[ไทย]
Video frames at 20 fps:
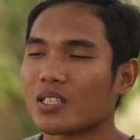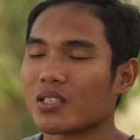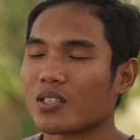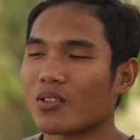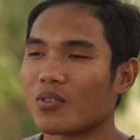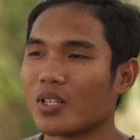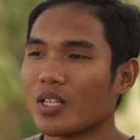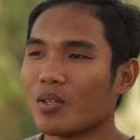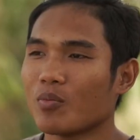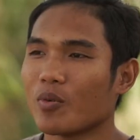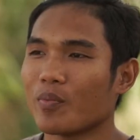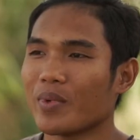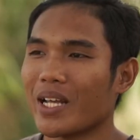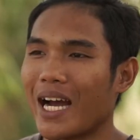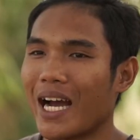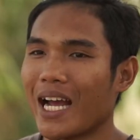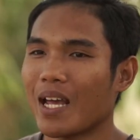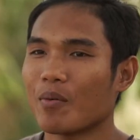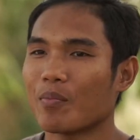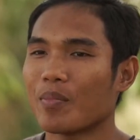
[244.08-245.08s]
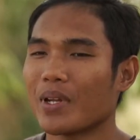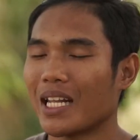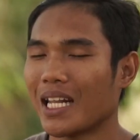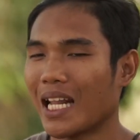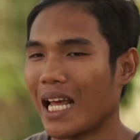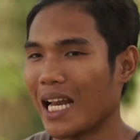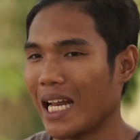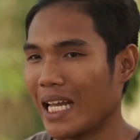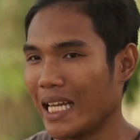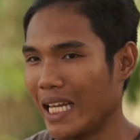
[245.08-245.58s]
ตรงนี้ผมอยากให้มันเป็น
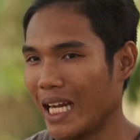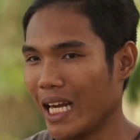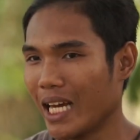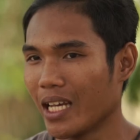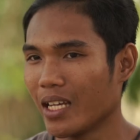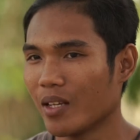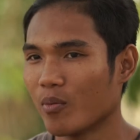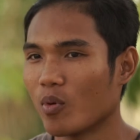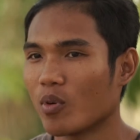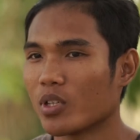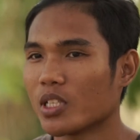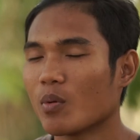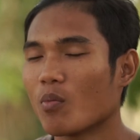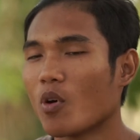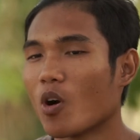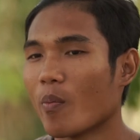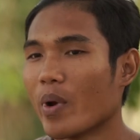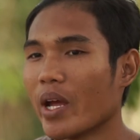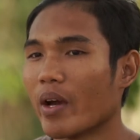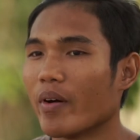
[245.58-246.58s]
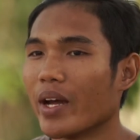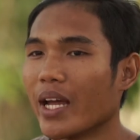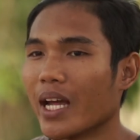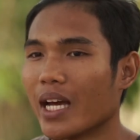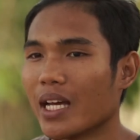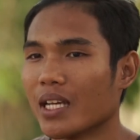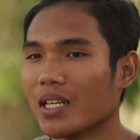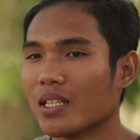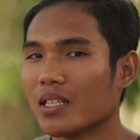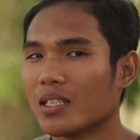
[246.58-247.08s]
อะไรยังไง ผมก็จะบอกแม่ไว้ให้